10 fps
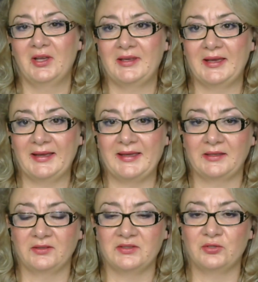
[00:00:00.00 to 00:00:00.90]
carré
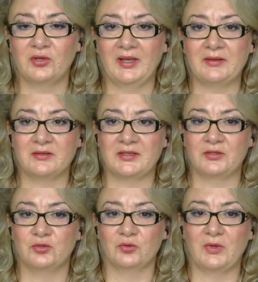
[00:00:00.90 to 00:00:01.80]
90 degrés
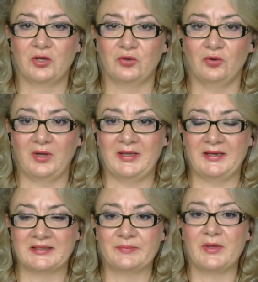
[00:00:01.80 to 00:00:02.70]
Saturne-Mercure est
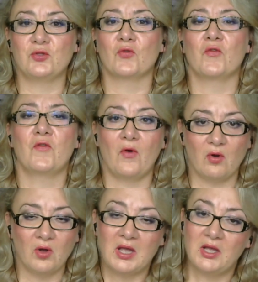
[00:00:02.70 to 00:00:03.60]
l'aspect de
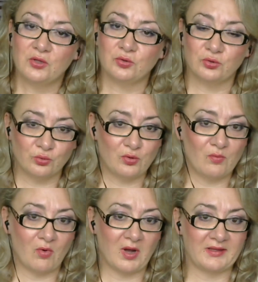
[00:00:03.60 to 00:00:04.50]
fond de tout le
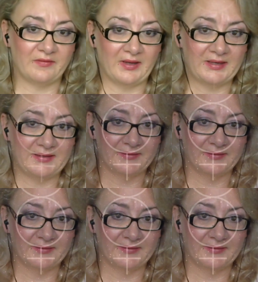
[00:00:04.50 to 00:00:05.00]
mois d'avril.